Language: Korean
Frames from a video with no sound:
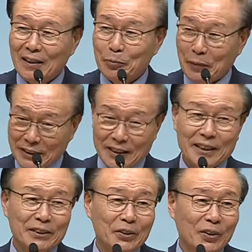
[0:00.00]

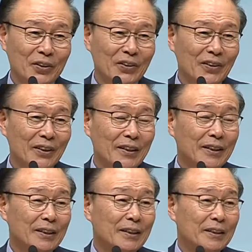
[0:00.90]
마찬가지로
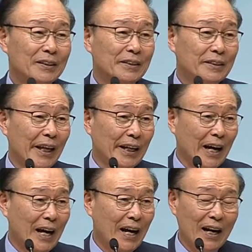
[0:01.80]

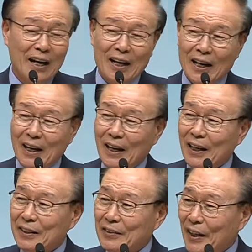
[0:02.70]
내가
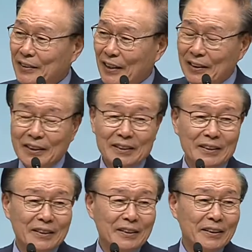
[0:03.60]
내
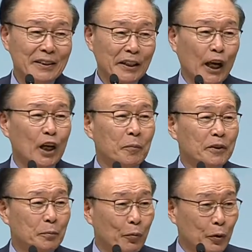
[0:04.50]
새를
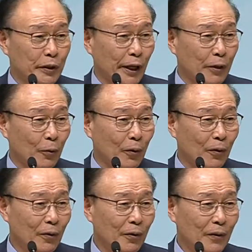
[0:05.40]
경험하지 못했고
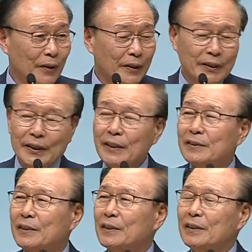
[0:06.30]

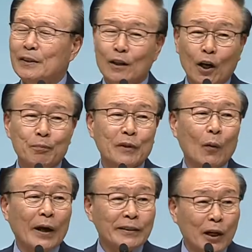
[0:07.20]
그래서 없다고
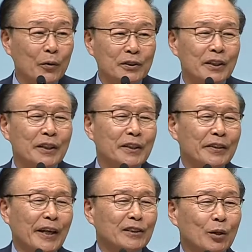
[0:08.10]
한다고 해서
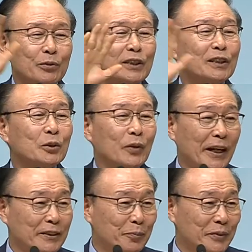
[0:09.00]
내에서 없어지는 것도
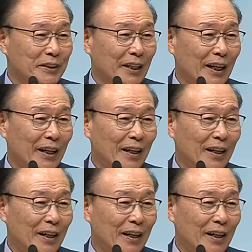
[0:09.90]
아닙니다.